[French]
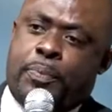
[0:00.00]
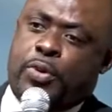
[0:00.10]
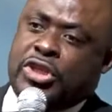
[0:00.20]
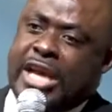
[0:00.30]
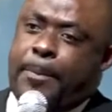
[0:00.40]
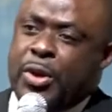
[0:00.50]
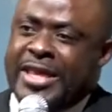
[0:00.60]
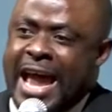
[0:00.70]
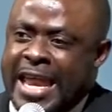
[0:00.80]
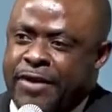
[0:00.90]
euh, de plus en
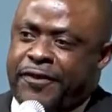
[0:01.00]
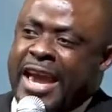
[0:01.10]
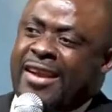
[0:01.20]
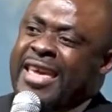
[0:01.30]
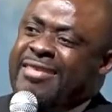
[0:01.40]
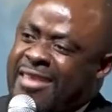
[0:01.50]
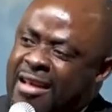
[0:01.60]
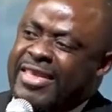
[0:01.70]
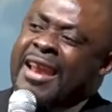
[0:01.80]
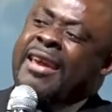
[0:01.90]
plus d'aller vers les
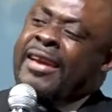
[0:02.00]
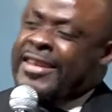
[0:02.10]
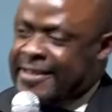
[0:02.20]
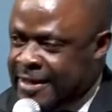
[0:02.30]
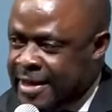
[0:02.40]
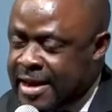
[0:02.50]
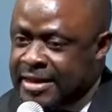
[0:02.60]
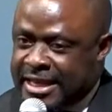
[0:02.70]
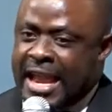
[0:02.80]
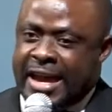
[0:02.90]
temps de l'hérésie.
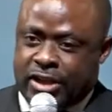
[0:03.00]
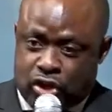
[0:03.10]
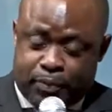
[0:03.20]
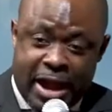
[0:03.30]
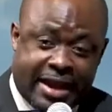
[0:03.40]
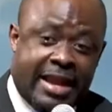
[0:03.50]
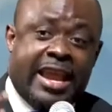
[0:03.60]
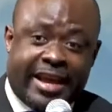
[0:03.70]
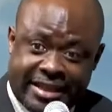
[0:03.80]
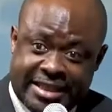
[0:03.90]
C'est la raison pour
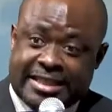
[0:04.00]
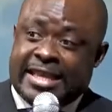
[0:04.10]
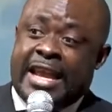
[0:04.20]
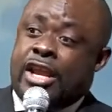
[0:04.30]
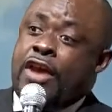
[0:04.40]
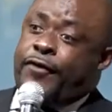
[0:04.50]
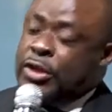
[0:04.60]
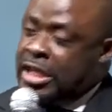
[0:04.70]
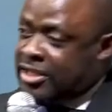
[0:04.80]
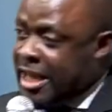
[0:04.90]
laquelle l'hérésie, c'est-à-dire les
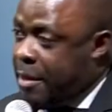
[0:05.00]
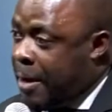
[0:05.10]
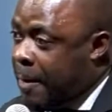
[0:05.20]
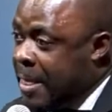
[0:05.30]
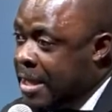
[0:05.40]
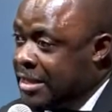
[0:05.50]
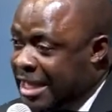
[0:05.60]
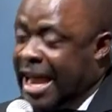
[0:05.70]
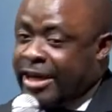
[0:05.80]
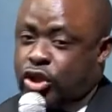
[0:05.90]
faux enseignements.
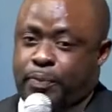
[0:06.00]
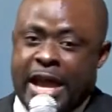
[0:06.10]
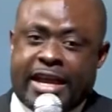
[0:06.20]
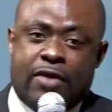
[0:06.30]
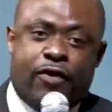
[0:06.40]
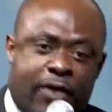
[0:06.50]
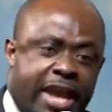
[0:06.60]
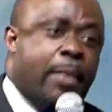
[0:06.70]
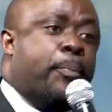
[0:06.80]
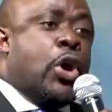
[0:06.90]
C'est la raison pour laquelle vous
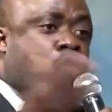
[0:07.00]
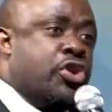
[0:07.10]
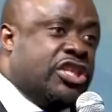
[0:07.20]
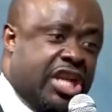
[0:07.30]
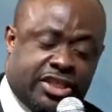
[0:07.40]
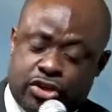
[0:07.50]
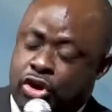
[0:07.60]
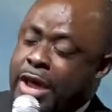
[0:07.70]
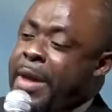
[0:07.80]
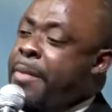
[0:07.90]
voyez beaucoup de gens,
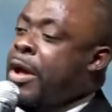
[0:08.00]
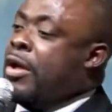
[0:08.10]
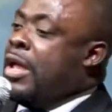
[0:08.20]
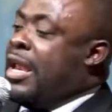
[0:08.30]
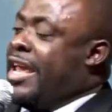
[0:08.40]
j'ai donné même